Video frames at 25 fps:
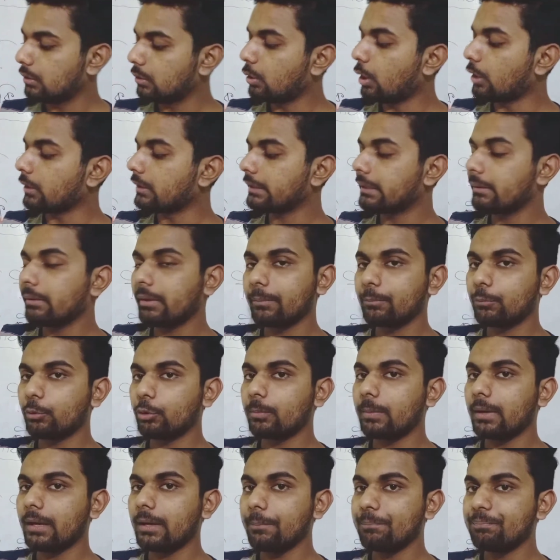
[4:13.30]
ঘটা কীভাবে
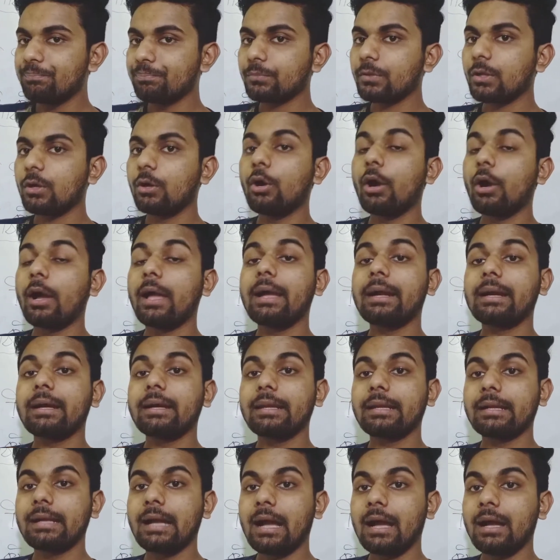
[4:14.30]
পড়বা ঘয়
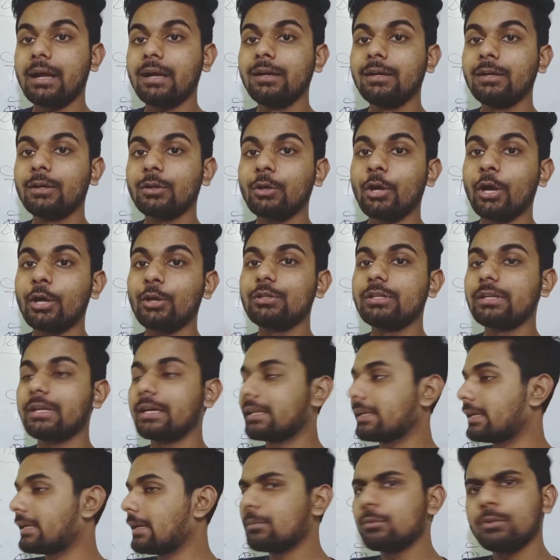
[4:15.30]
আকারে ঘা ঘয়ের
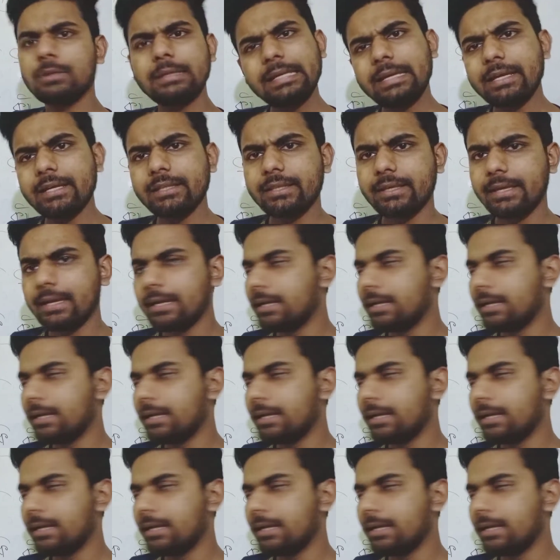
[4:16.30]
শিকারে ঘা লিখে দিই